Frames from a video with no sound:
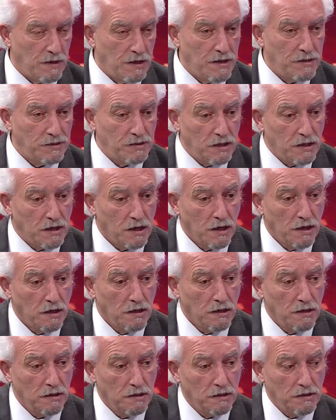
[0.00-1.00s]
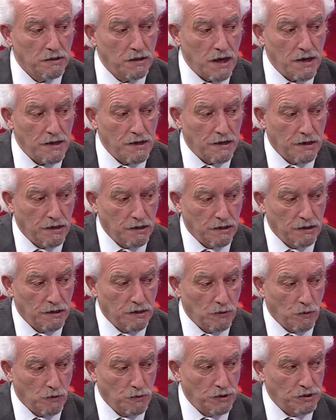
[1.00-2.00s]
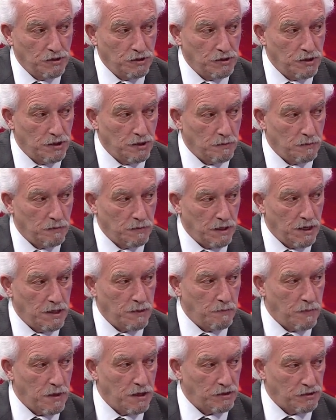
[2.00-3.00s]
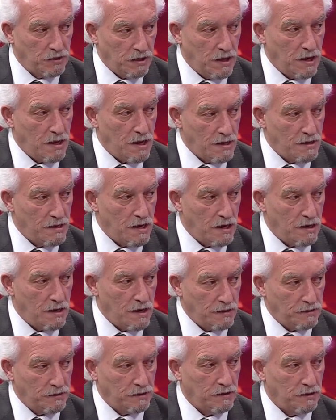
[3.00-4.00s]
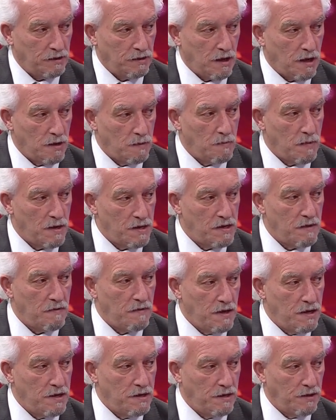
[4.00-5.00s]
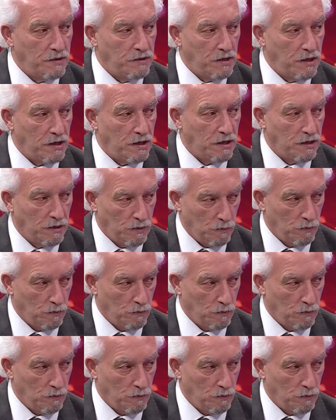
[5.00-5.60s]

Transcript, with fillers: Neyse e, yani e, onun için dedim ilk başta gelen yerler e, Almanya ve İngiltere.